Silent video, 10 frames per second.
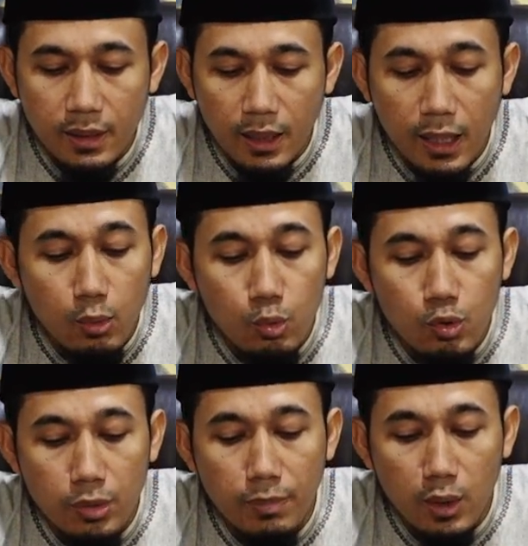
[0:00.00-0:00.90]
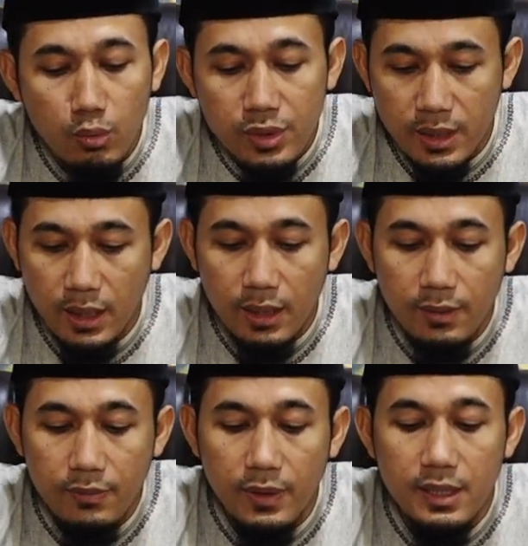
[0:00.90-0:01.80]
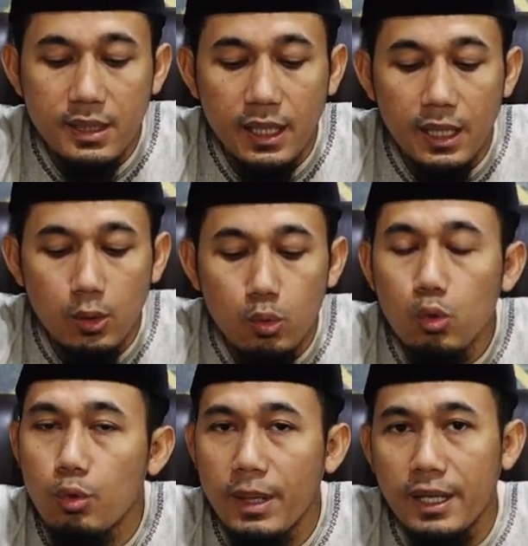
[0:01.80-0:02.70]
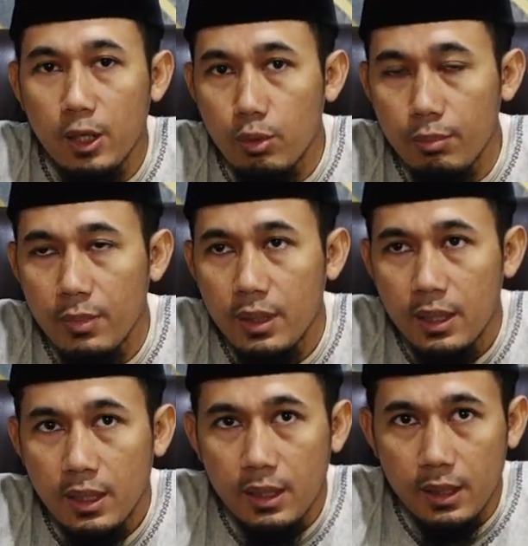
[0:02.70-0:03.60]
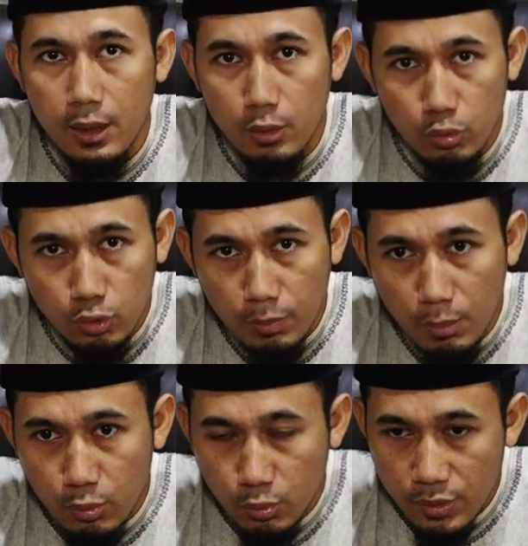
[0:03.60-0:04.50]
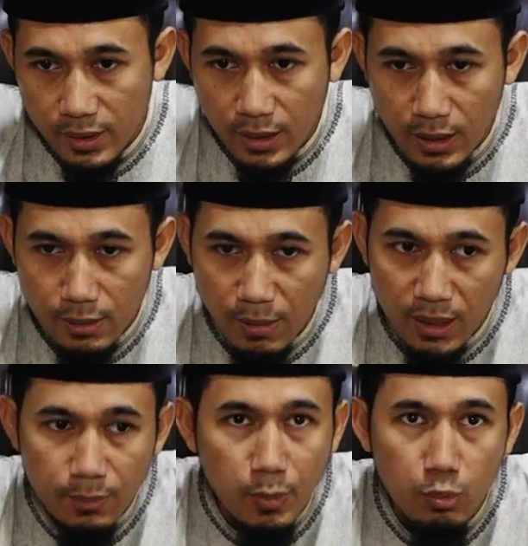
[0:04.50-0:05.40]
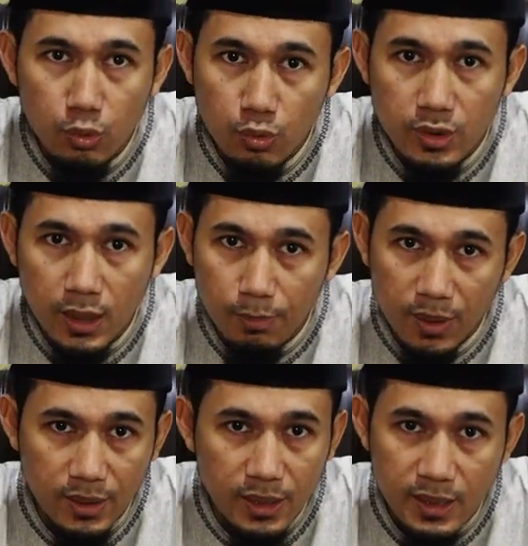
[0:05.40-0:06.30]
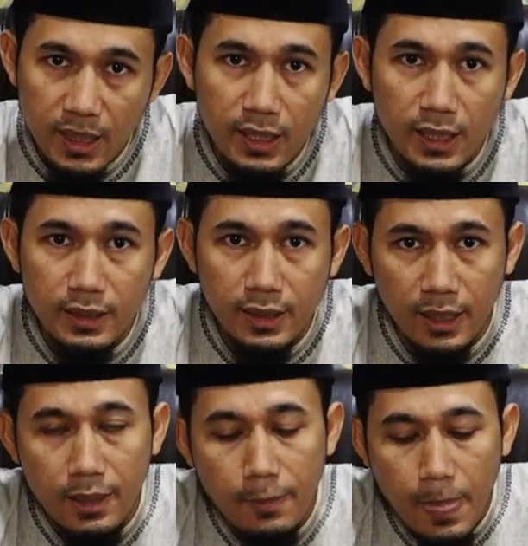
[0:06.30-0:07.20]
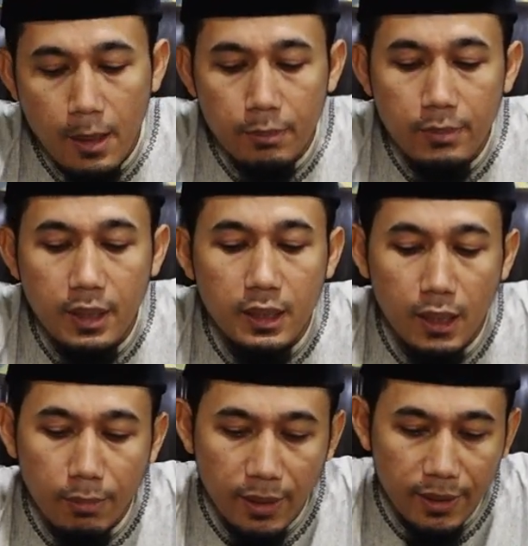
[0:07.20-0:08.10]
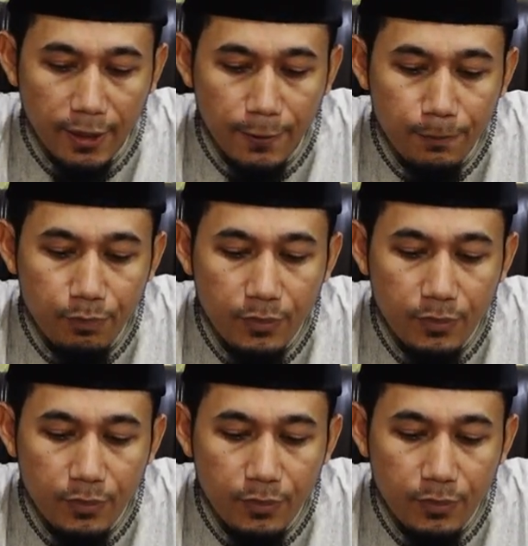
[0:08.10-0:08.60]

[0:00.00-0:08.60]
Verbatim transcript: dengan wujud manusia faja'aluhu bainahum untuk memutuskan sebagai pemutus dari perselisihan di antara di antara mereka.